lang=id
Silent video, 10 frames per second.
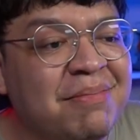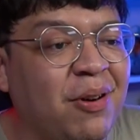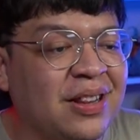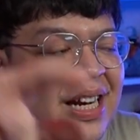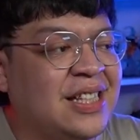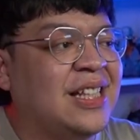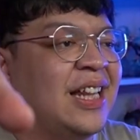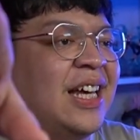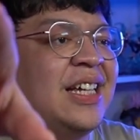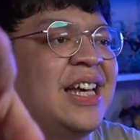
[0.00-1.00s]
potret si
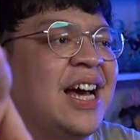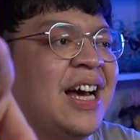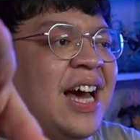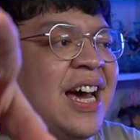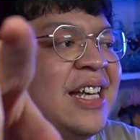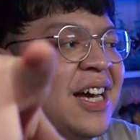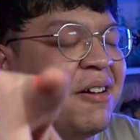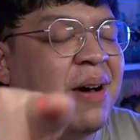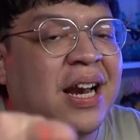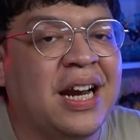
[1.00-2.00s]
tetehnya kayaknya
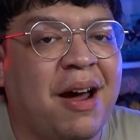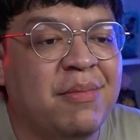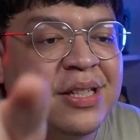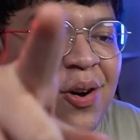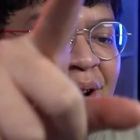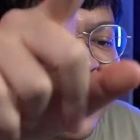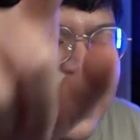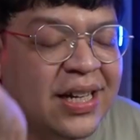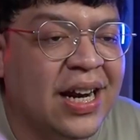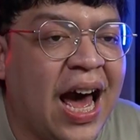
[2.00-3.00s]
kemarin habis all
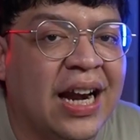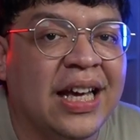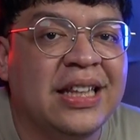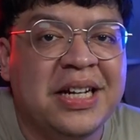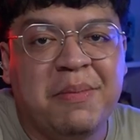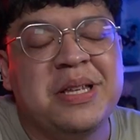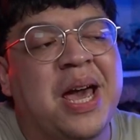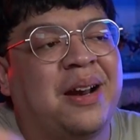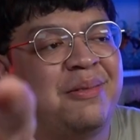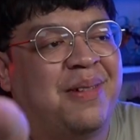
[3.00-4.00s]
in Argentina sama
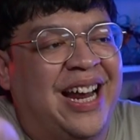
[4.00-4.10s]
Jerman